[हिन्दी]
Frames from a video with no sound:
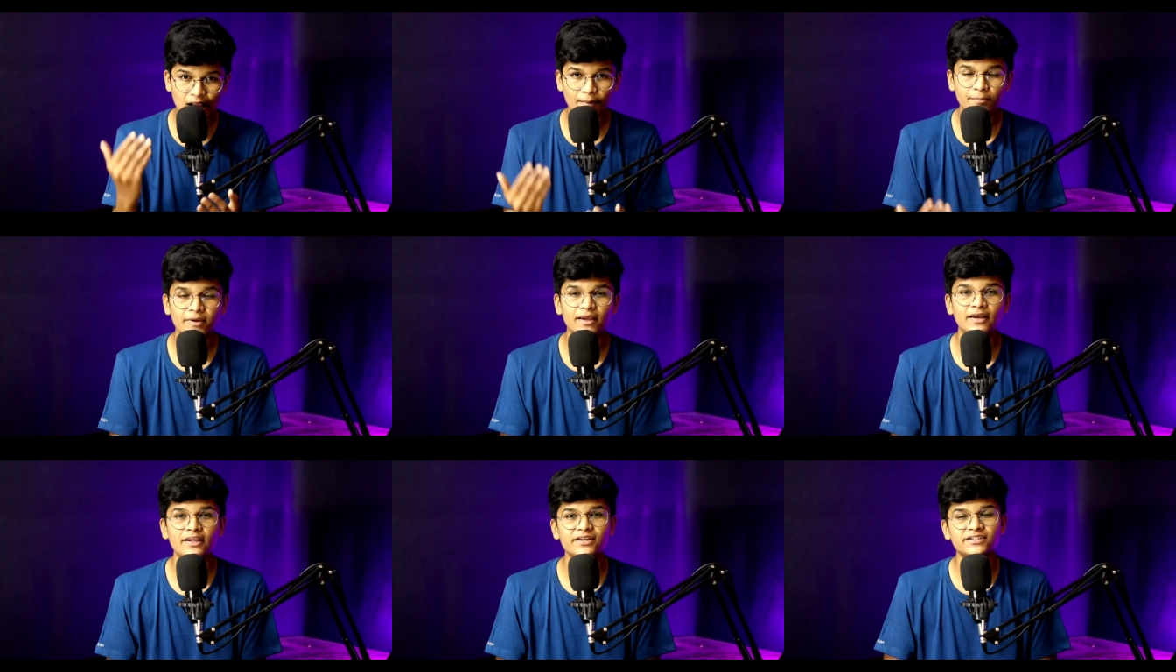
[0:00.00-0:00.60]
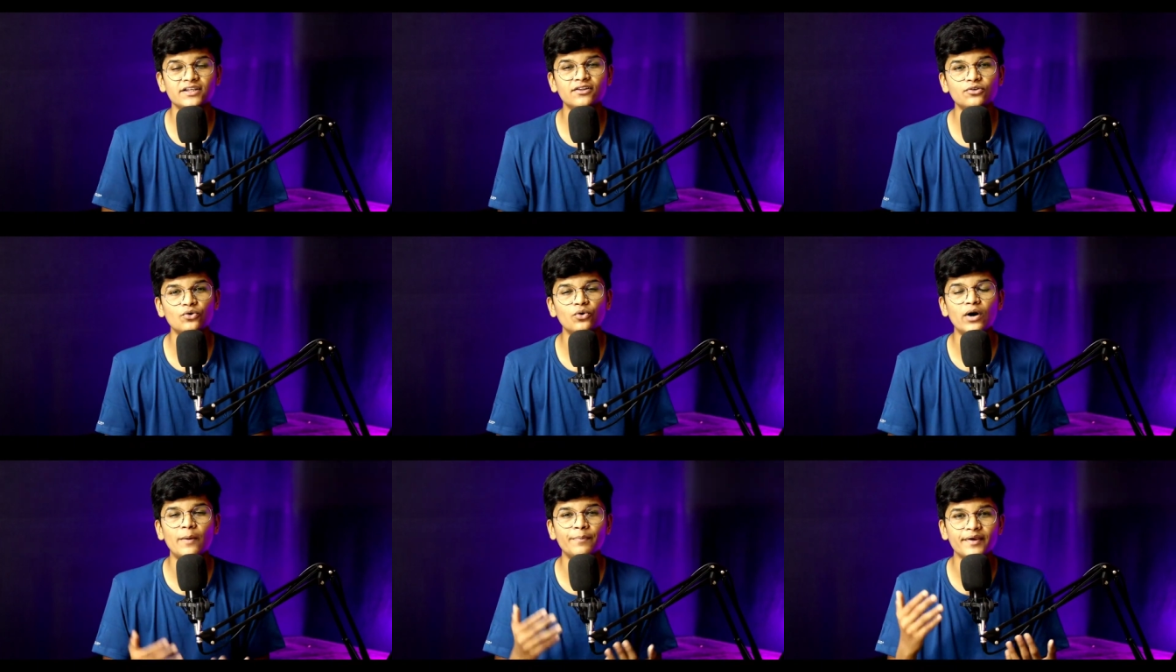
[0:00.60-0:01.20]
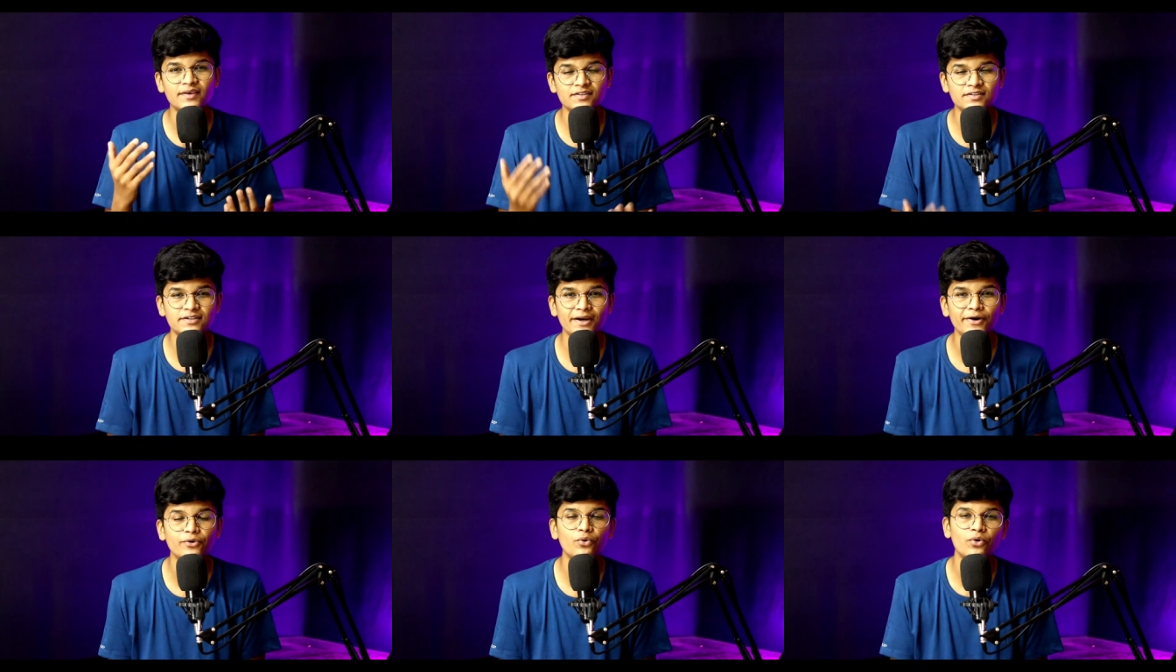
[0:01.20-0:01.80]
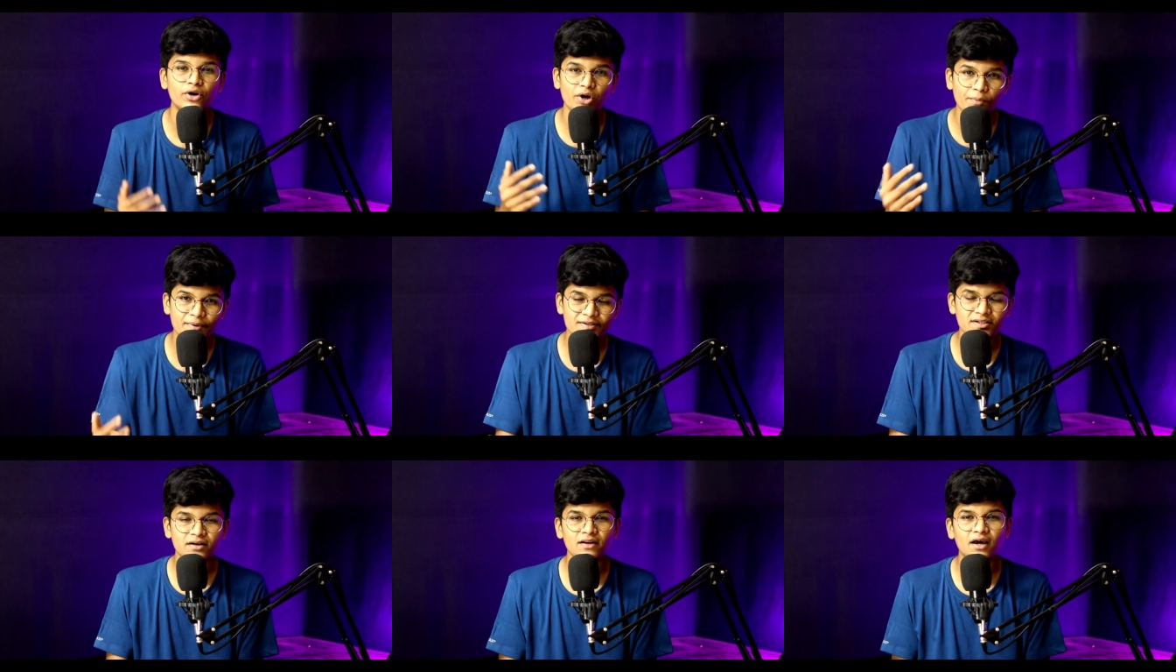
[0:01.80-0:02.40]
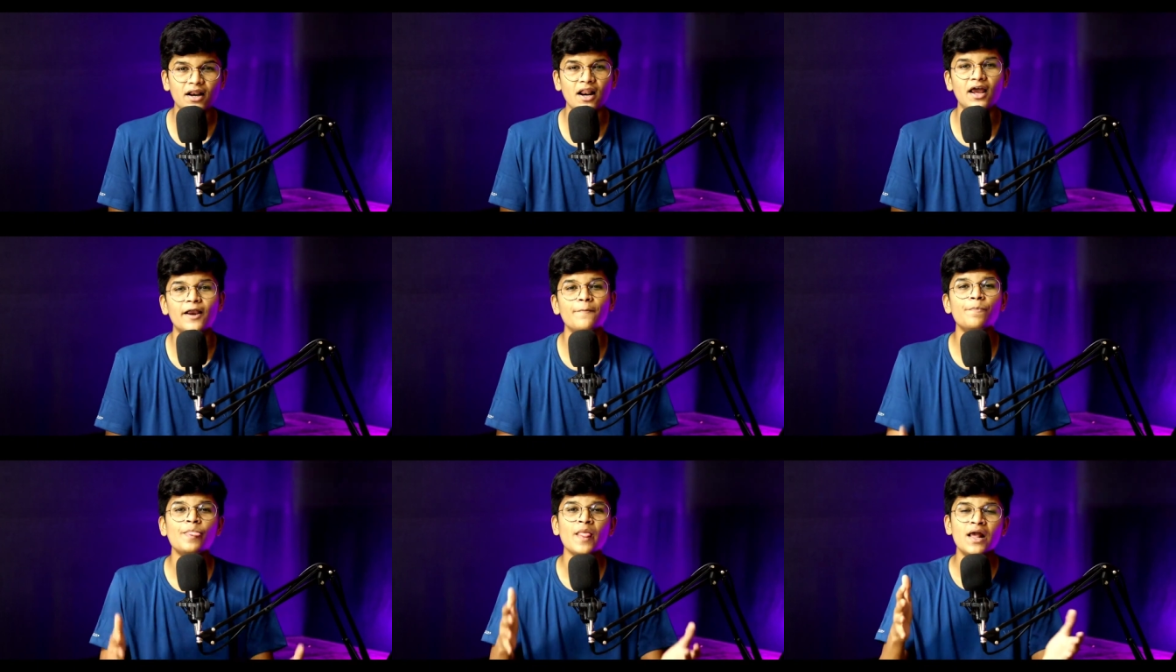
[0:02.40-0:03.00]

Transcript: आपके नेशन को आपके स्टेट को रिप्रेजेंट करना है